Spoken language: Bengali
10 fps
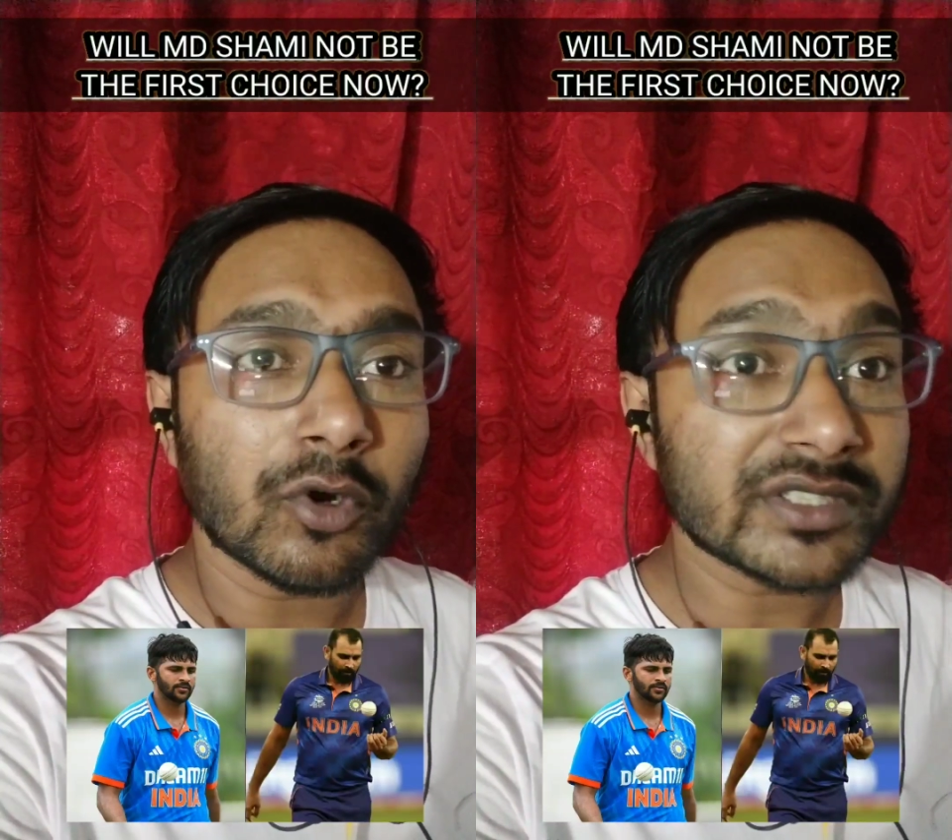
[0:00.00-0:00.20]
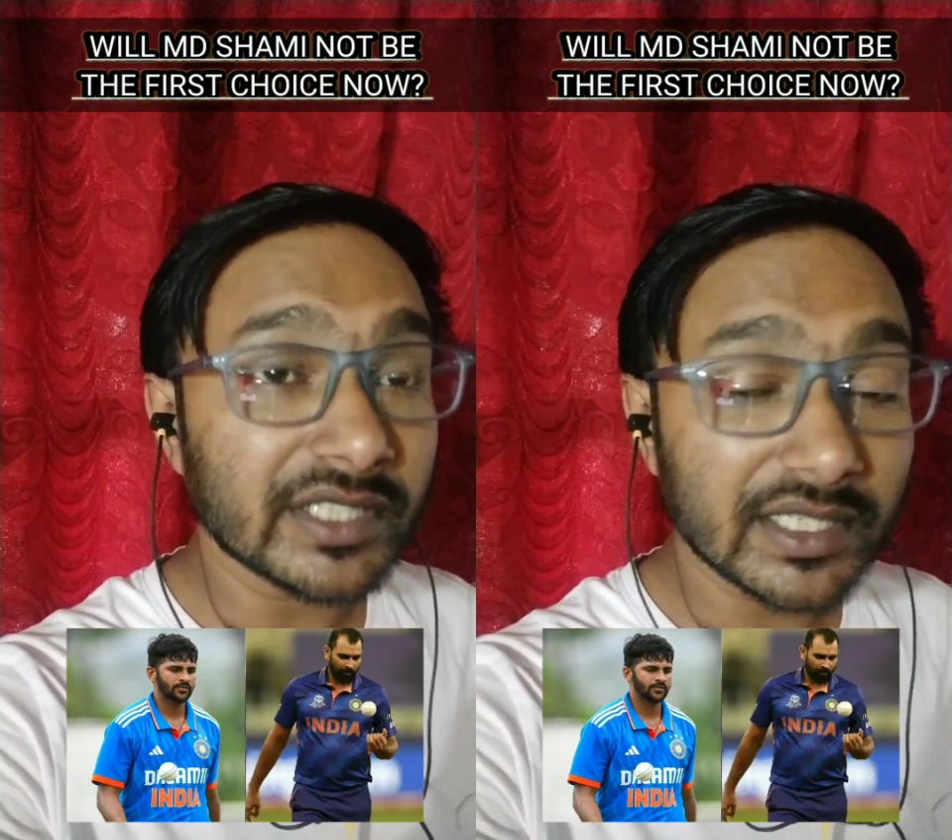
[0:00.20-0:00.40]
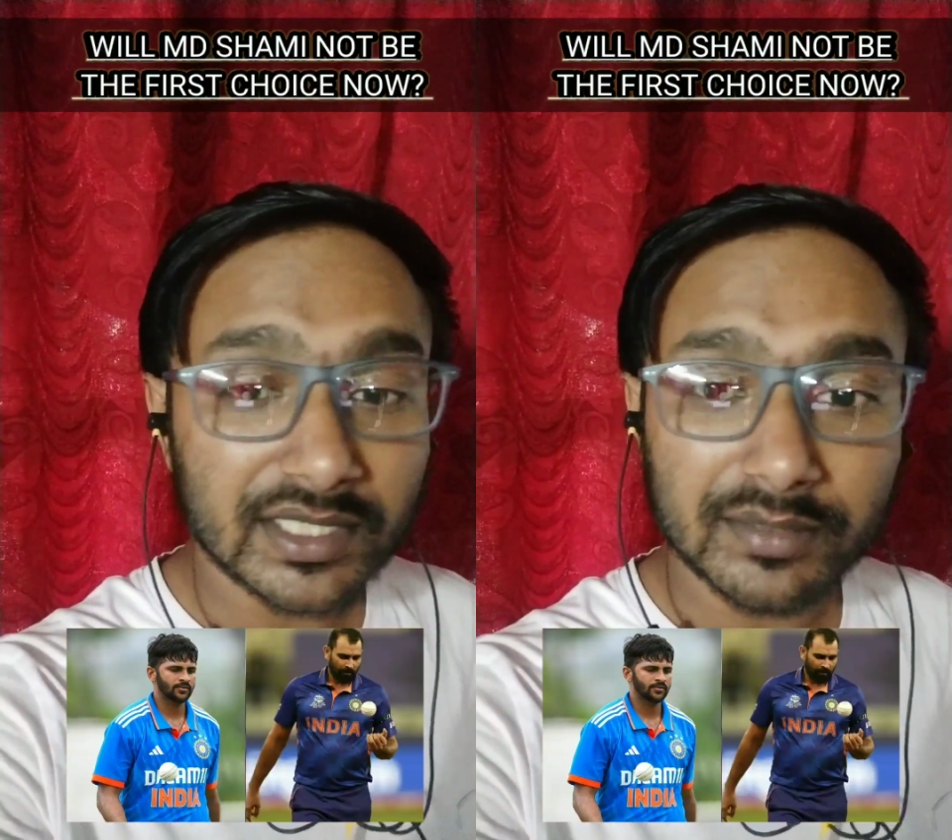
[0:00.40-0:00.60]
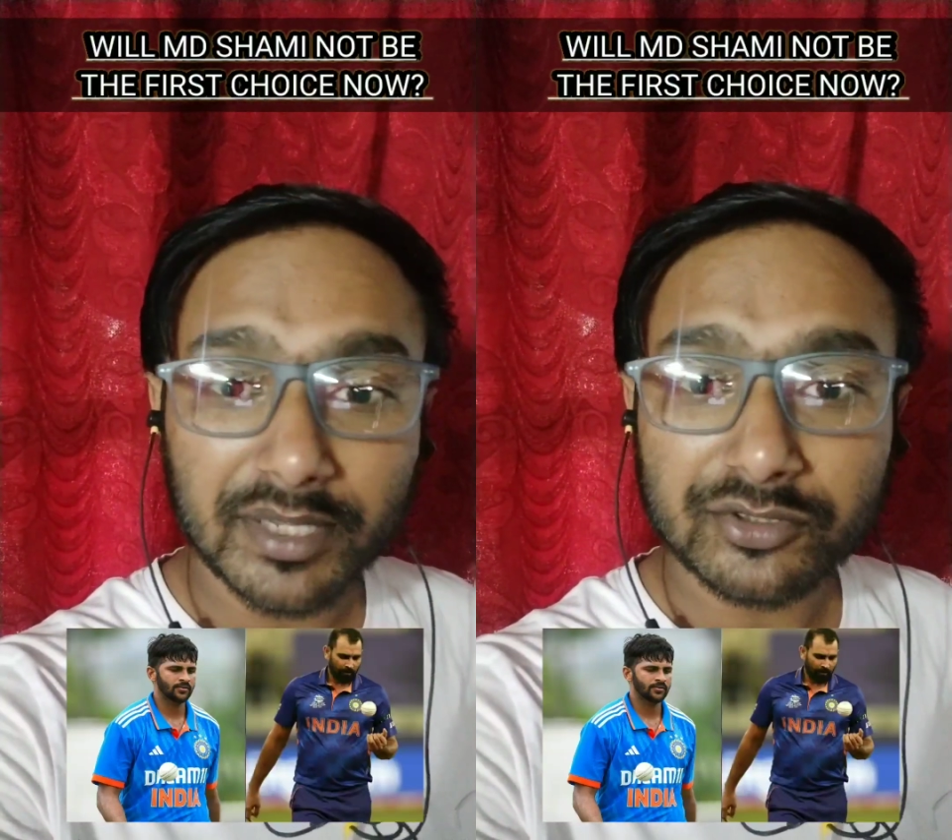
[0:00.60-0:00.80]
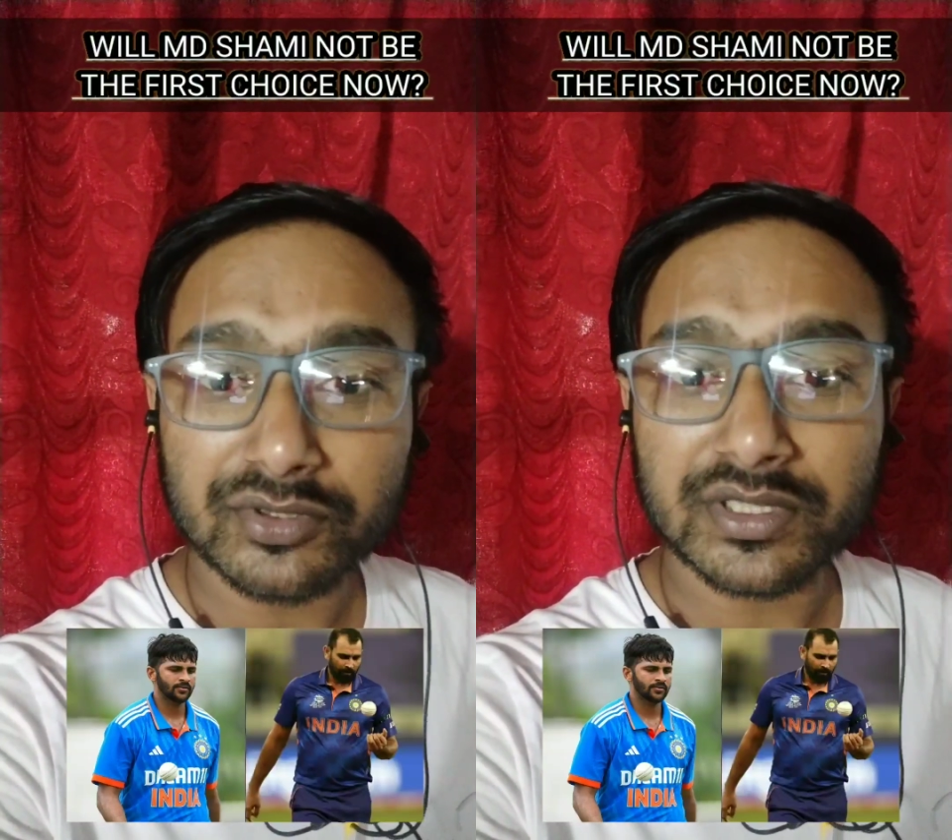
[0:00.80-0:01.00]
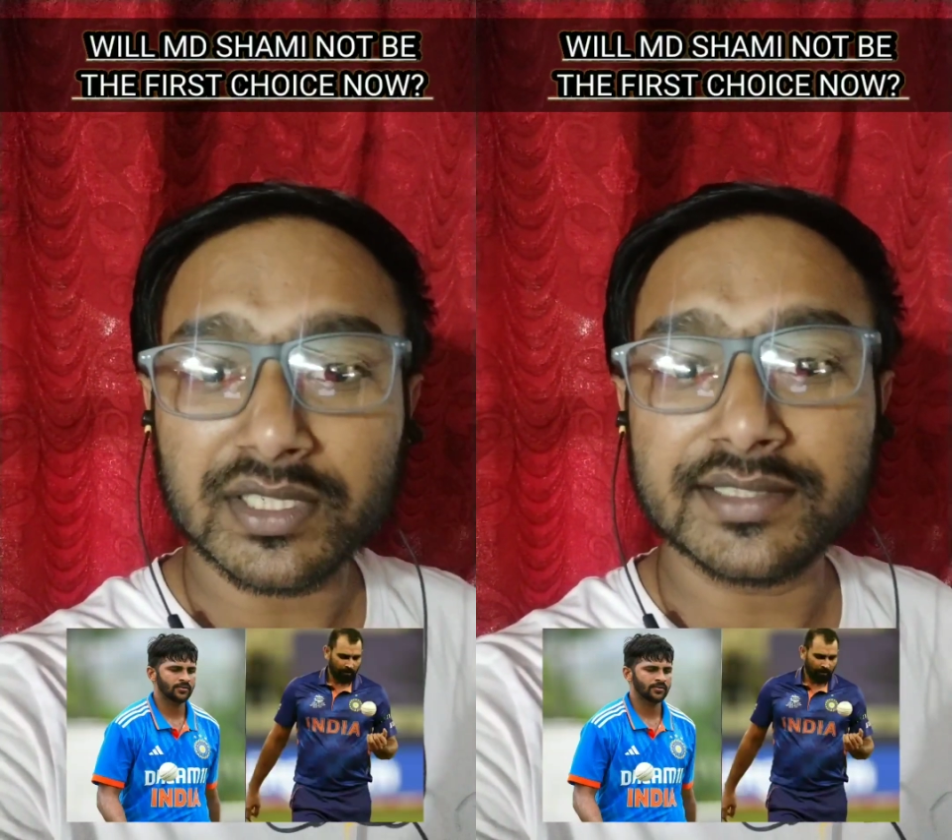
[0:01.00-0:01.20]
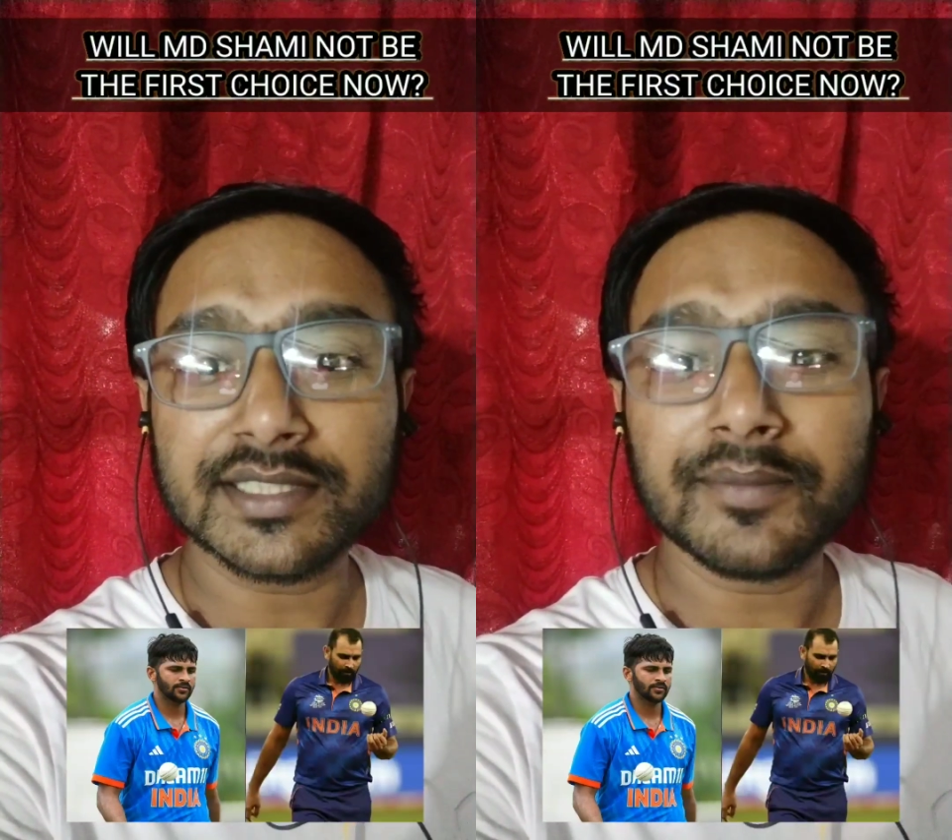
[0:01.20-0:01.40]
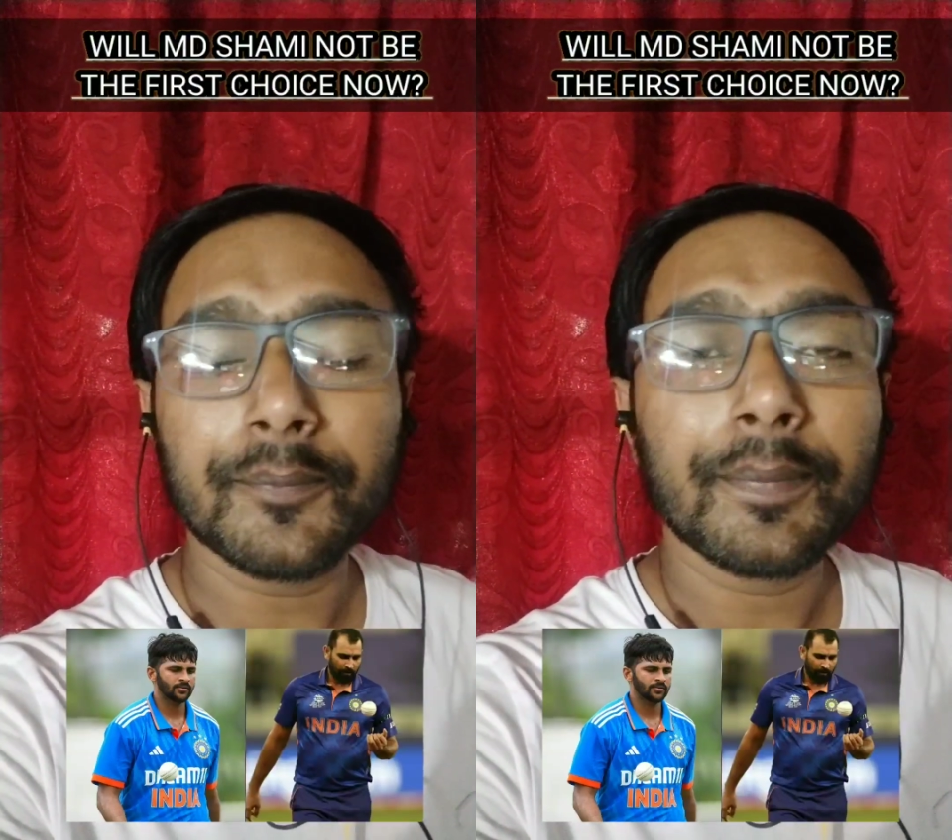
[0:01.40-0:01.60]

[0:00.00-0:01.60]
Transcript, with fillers: অস্ট্রেলিয়ার সাথে ম্যাচ হয়েছে খেলছে